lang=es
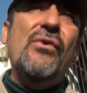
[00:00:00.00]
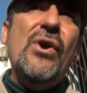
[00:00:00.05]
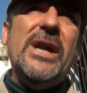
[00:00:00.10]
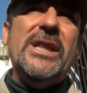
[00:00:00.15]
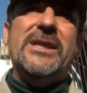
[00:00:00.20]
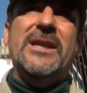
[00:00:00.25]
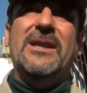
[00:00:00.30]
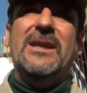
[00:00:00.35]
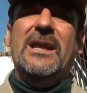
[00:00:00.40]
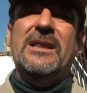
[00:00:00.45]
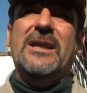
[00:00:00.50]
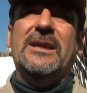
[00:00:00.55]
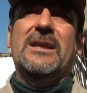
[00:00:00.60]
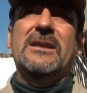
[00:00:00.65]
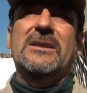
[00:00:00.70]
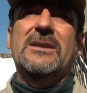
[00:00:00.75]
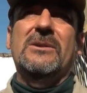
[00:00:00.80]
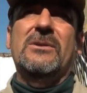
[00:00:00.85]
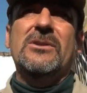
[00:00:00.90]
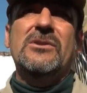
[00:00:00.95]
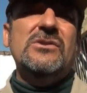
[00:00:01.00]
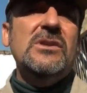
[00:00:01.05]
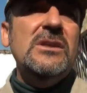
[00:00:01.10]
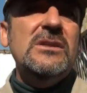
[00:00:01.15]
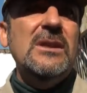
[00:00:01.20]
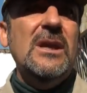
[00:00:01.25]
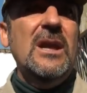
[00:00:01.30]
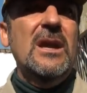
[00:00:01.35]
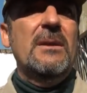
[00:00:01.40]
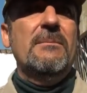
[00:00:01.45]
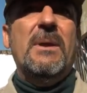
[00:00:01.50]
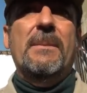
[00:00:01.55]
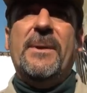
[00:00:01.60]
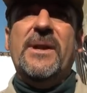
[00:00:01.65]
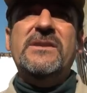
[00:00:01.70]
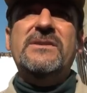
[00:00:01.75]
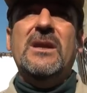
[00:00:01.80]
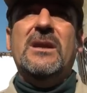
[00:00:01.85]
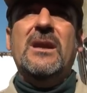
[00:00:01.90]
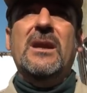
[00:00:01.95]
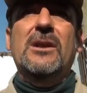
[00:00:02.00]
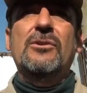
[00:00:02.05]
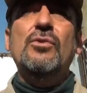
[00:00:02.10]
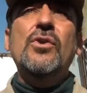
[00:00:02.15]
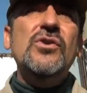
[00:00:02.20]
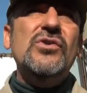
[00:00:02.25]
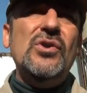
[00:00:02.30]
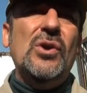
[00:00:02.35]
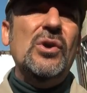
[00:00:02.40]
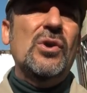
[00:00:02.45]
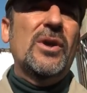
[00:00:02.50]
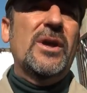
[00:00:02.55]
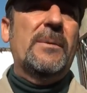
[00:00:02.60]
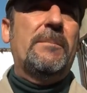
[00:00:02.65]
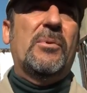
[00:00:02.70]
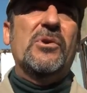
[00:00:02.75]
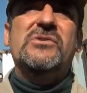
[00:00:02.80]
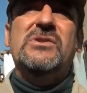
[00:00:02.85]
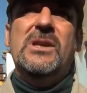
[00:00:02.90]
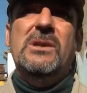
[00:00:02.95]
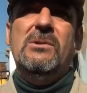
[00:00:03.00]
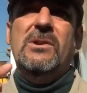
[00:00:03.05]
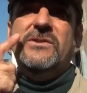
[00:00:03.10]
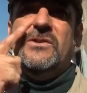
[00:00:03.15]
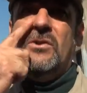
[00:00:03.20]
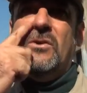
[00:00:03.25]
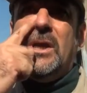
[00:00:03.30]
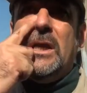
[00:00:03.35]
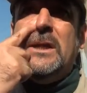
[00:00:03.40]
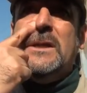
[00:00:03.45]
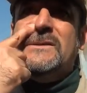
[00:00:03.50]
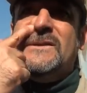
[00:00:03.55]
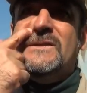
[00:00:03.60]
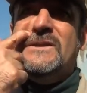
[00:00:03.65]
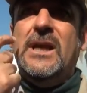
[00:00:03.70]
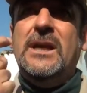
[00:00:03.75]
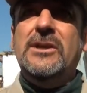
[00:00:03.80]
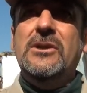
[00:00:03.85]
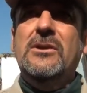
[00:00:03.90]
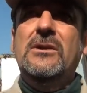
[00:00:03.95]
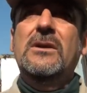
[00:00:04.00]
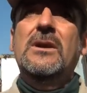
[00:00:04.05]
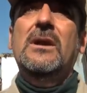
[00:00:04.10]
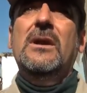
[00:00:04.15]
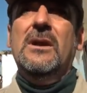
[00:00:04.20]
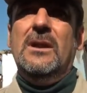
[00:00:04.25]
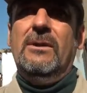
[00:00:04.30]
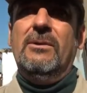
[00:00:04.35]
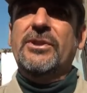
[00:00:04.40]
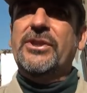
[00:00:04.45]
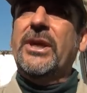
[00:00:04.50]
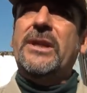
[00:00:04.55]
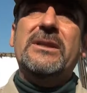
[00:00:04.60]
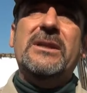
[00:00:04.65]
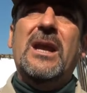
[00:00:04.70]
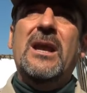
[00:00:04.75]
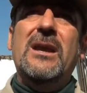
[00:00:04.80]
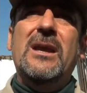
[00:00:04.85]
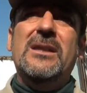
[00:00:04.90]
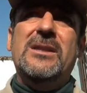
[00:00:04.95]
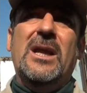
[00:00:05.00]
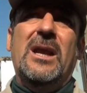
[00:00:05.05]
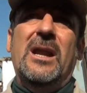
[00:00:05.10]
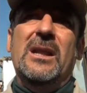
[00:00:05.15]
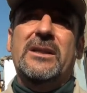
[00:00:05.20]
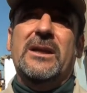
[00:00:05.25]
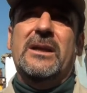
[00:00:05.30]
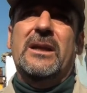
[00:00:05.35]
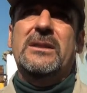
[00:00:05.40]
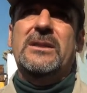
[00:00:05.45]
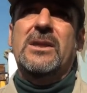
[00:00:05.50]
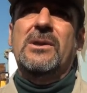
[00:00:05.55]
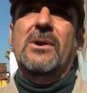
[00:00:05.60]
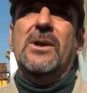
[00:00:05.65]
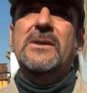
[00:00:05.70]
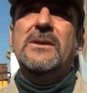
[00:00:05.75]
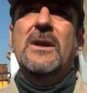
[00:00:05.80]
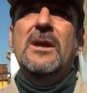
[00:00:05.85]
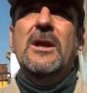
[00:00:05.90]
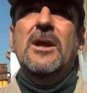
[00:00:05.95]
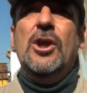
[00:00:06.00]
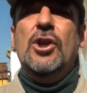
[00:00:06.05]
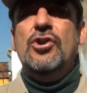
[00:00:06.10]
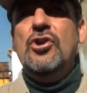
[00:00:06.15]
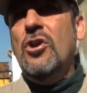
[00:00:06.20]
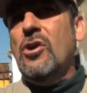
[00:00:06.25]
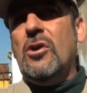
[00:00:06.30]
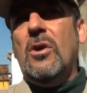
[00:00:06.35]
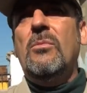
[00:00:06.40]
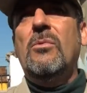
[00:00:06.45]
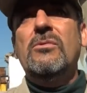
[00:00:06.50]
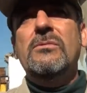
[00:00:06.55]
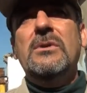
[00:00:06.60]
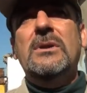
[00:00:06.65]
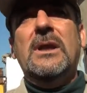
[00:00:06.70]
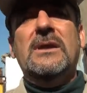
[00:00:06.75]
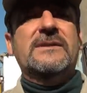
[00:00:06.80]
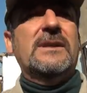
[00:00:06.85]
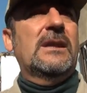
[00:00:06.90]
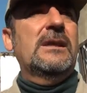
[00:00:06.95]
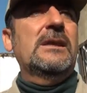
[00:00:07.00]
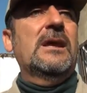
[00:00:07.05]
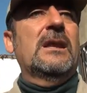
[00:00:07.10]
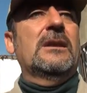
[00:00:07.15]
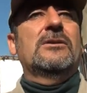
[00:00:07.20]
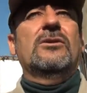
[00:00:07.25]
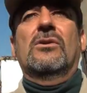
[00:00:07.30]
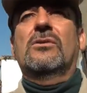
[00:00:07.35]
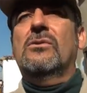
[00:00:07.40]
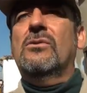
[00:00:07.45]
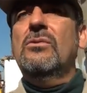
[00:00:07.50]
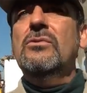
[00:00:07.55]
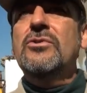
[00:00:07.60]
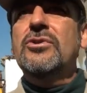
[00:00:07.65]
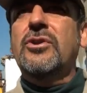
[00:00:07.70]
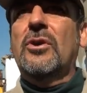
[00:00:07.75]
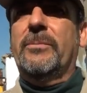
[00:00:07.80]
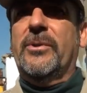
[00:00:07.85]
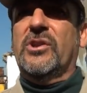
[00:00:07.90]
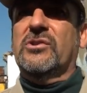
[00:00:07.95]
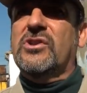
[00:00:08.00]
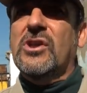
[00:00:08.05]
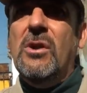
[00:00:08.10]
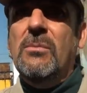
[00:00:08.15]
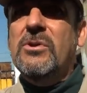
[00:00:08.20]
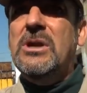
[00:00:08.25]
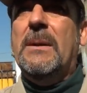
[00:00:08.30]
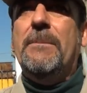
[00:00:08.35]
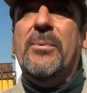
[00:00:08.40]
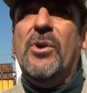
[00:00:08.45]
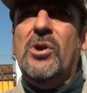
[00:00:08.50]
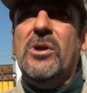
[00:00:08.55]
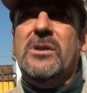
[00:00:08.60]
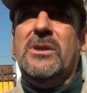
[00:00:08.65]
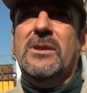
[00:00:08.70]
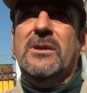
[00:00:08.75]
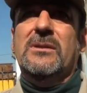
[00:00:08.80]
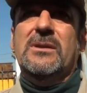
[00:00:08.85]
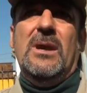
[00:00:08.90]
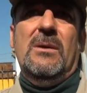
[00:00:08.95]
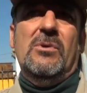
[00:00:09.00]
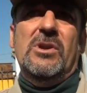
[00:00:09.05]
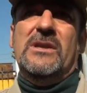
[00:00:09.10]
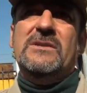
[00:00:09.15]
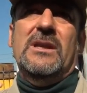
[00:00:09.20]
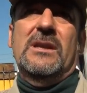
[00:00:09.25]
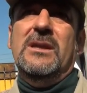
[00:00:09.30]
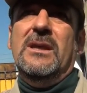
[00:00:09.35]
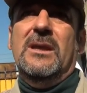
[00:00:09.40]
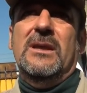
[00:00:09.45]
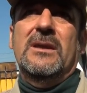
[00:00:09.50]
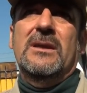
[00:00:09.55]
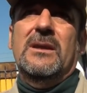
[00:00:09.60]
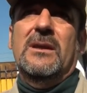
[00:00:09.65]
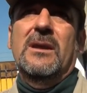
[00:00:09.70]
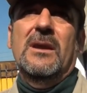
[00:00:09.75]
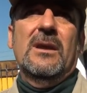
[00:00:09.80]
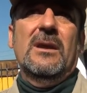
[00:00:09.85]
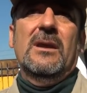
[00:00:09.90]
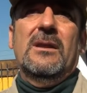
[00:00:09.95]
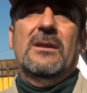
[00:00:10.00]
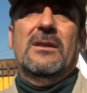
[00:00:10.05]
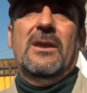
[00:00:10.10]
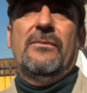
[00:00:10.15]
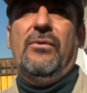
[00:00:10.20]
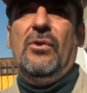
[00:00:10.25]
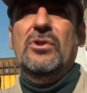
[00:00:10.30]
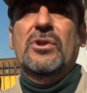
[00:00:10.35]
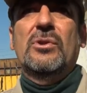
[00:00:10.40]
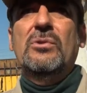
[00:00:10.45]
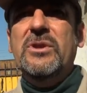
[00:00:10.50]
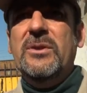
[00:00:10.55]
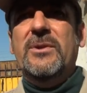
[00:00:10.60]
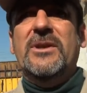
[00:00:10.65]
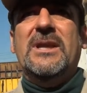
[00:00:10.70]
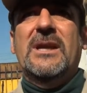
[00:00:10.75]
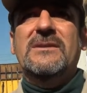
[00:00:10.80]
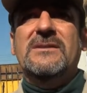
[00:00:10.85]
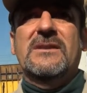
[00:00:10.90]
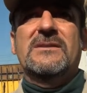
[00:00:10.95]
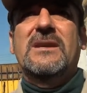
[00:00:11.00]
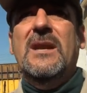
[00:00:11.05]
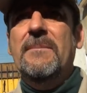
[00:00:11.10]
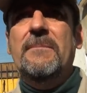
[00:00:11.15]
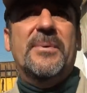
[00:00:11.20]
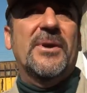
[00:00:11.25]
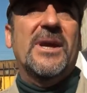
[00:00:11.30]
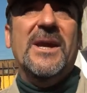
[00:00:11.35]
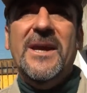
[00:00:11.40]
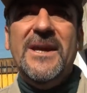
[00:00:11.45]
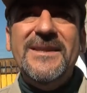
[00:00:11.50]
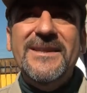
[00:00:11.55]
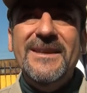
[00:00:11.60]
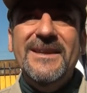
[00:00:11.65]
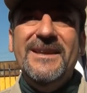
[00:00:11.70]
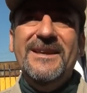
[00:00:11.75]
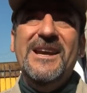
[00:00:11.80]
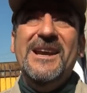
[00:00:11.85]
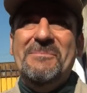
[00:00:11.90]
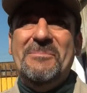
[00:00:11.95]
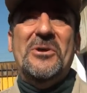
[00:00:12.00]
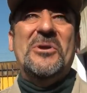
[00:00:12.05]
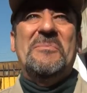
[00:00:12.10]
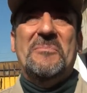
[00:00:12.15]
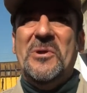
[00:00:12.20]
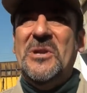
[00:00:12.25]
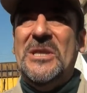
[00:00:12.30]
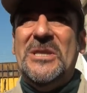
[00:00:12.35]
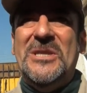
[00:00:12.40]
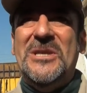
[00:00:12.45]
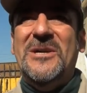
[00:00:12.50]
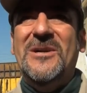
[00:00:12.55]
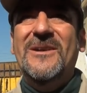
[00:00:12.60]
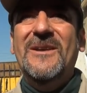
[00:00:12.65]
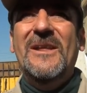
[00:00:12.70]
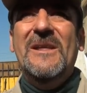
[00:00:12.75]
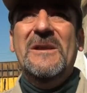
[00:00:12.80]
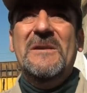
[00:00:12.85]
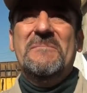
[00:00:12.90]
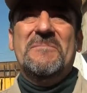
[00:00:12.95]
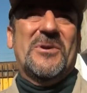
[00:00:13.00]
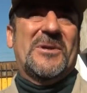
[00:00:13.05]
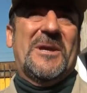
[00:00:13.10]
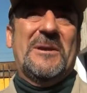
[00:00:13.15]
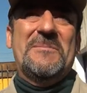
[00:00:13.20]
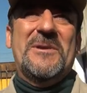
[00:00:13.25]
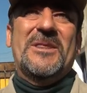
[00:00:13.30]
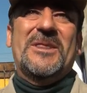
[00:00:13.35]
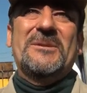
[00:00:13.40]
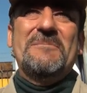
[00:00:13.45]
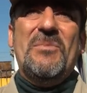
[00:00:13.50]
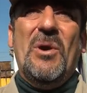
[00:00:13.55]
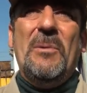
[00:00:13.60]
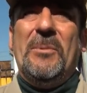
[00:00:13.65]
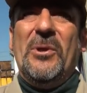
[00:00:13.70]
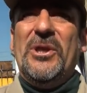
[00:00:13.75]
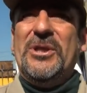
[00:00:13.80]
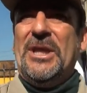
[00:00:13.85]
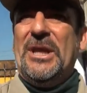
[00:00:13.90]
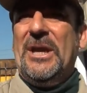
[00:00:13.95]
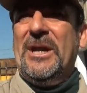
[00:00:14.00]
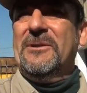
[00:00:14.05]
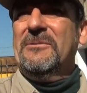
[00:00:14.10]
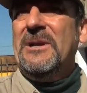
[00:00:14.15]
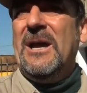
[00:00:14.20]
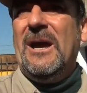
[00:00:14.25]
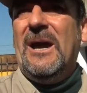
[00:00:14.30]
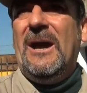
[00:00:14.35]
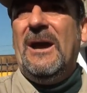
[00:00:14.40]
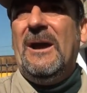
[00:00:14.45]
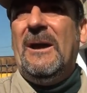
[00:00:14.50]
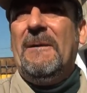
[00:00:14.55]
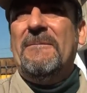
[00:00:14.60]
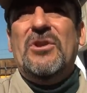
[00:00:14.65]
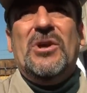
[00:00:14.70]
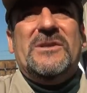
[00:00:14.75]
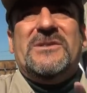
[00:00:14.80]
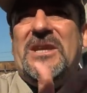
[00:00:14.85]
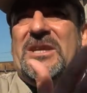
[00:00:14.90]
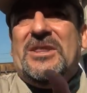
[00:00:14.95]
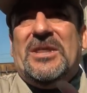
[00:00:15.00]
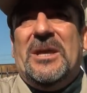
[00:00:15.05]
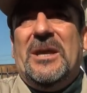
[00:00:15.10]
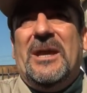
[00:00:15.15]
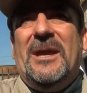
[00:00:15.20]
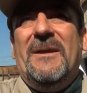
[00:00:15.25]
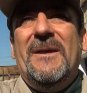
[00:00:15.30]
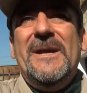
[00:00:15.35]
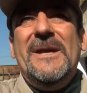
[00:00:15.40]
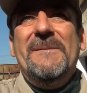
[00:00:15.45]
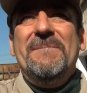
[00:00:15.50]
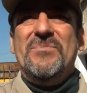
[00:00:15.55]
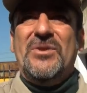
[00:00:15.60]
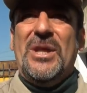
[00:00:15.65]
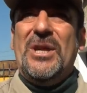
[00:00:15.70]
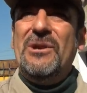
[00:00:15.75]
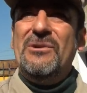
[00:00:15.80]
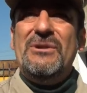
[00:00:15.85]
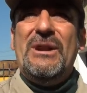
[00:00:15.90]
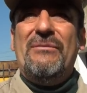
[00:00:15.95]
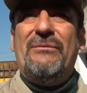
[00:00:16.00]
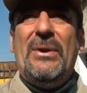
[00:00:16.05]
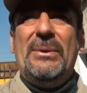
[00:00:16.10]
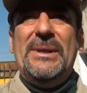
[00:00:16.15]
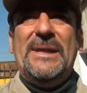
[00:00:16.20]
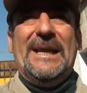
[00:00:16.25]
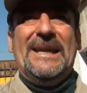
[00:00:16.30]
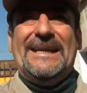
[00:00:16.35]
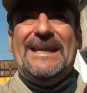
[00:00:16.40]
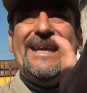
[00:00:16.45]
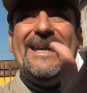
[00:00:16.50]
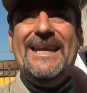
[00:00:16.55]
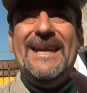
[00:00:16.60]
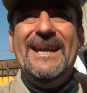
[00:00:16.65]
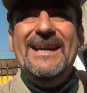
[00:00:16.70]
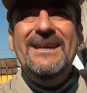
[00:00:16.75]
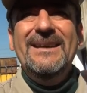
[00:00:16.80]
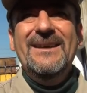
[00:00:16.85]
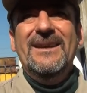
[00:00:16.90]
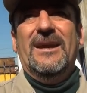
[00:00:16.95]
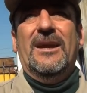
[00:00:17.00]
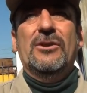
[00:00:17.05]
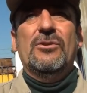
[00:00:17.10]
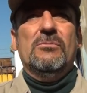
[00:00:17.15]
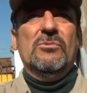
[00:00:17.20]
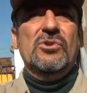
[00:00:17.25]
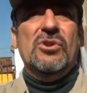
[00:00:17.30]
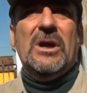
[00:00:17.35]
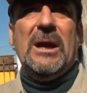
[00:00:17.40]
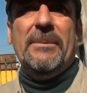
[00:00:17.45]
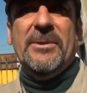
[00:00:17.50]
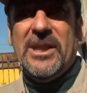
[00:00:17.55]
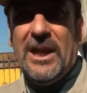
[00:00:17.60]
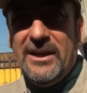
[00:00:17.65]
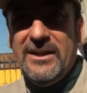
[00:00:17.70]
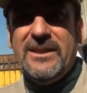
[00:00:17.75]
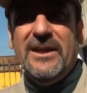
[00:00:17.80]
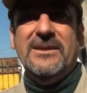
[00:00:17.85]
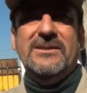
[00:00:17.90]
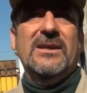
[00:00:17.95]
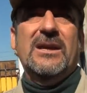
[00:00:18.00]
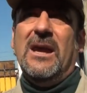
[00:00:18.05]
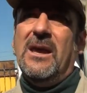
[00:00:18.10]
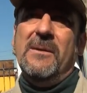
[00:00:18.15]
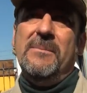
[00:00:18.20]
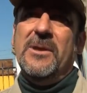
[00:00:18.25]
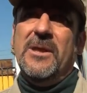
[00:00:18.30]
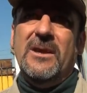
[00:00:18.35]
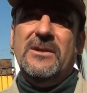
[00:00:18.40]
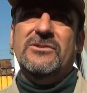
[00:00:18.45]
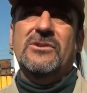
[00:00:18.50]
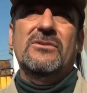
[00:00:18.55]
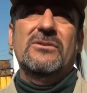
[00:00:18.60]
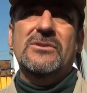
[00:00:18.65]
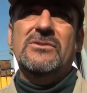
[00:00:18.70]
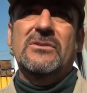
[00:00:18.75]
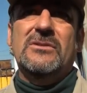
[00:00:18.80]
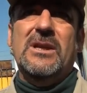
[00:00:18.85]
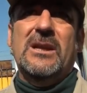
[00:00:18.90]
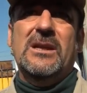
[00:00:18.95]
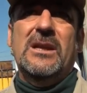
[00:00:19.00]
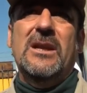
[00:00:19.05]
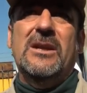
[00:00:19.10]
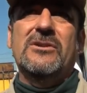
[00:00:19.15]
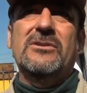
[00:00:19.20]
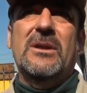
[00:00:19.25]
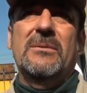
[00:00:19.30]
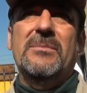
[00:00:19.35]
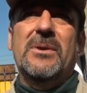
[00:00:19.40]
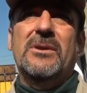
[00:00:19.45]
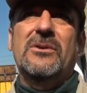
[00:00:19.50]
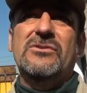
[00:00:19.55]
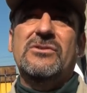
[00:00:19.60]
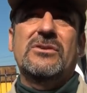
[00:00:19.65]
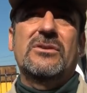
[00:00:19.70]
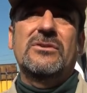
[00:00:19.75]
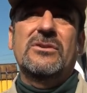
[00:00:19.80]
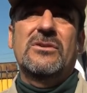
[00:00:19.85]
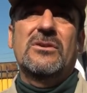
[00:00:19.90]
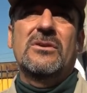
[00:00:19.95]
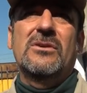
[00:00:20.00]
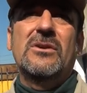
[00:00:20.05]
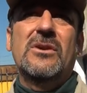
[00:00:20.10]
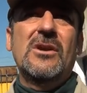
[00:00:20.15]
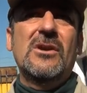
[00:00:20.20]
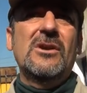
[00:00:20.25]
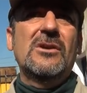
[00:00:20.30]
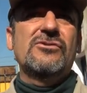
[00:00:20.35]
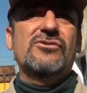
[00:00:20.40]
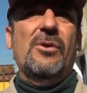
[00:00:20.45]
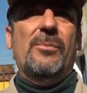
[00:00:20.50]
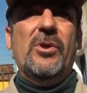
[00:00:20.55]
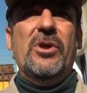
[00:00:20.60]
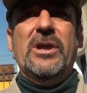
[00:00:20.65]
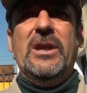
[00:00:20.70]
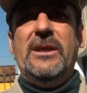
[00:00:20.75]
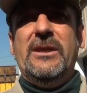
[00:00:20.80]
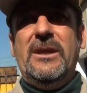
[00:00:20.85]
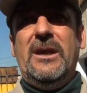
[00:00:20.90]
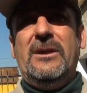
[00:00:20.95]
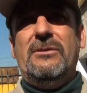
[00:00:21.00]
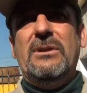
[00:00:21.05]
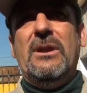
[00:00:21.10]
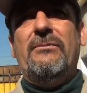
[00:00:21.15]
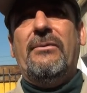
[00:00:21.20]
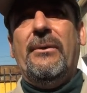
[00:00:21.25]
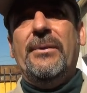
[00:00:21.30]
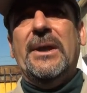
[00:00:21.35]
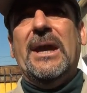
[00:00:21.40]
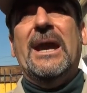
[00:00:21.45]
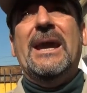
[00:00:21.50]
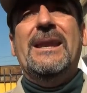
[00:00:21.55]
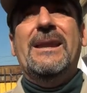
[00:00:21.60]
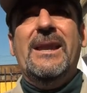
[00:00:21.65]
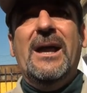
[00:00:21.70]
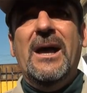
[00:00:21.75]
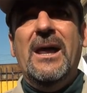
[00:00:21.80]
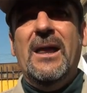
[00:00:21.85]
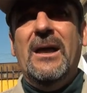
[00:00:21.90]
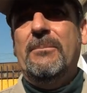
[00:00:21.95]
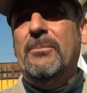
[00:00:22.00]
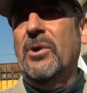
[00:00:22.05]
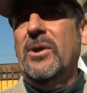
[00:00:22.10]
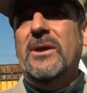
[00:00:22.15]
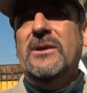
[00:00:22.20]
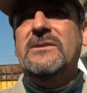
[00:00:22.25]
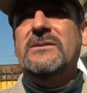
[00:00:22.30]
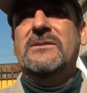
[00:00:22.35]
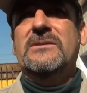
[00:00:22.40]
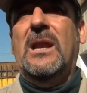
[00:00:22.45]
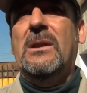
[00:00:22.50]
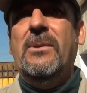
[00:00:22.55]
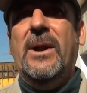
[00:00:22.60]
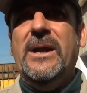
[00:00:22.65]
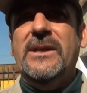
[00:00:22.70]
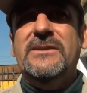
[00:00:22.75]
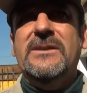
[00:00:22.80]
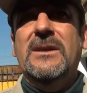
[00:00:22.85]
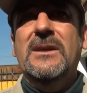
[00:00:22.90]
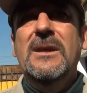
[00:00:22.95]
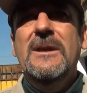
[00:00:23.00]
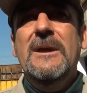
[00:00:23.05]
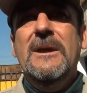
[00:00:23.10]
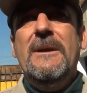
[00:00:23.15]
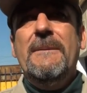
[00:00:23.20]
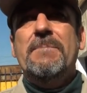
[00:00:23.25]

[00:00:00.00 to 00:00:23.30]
fuerte de alternativa. Entonces, me parece que no solo es posible, sino que es necesario levantar estas alternativas. No como una salida al conjunto, pero sí como un aporte, digamos, la salida de de fondo en última instancia siempre es el poder político. Porque vos podés tener una. No existe tener una fábrica regia en un mundo capitalista que se cae a pedazos, ¿no? eso está claro también. Nosotros no somos de la idea que una fábrica aislada puede salvarse.